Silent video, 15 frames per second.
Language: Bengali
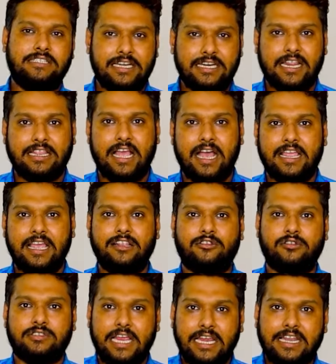যেটা থাকে
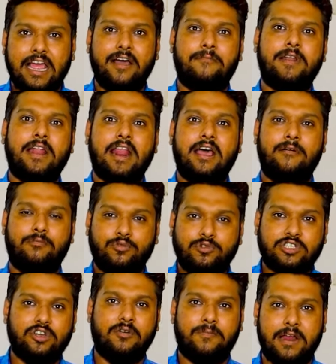তো সেটা আপনারা
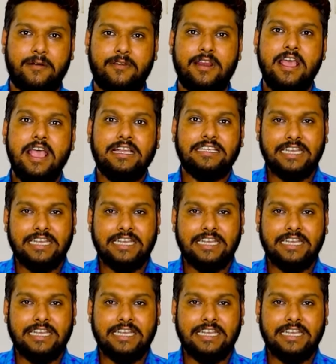বুঝতেও পারবেন